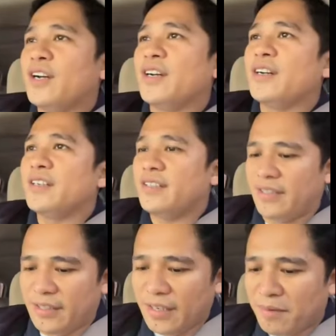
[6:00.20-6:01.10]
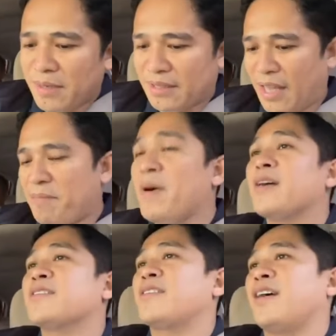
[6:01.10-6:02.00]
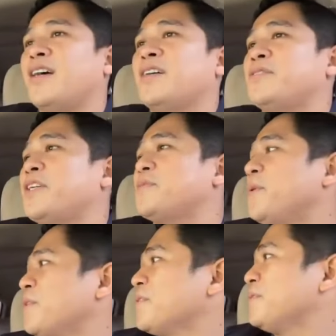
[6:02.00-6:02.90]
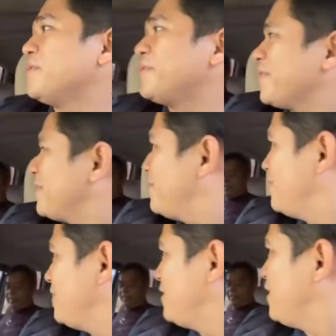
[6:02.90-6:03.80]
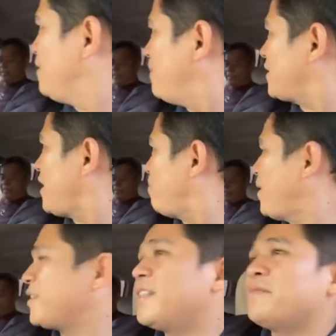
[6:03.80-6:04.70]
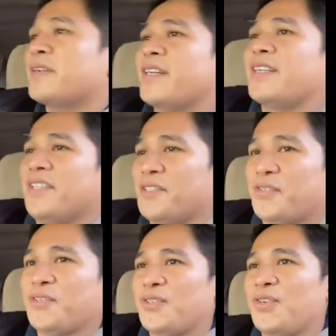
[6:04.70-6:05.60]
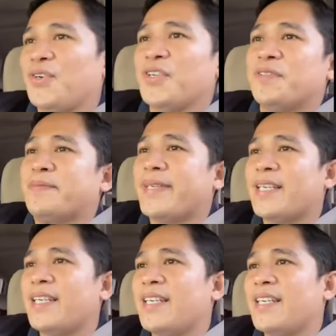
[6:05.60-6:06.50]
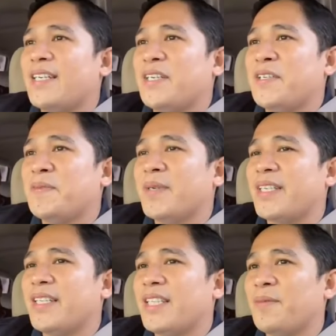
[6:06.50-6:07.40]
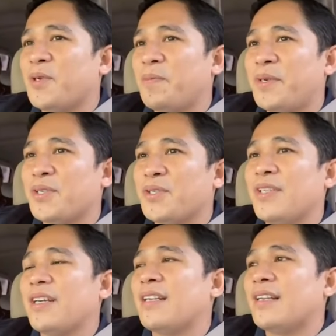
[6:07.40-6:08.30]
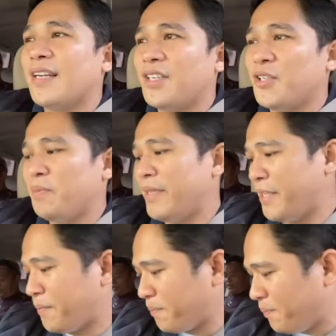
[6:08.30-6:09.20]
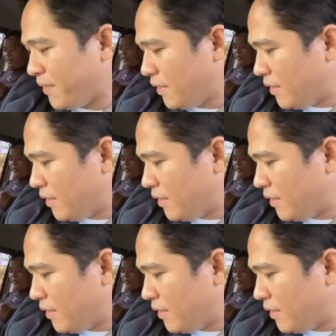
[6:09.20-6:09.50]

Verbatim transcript: uh, hindi lang matapang sa Facebook matapang din makigdiskusyon para makita puro personal ad hominem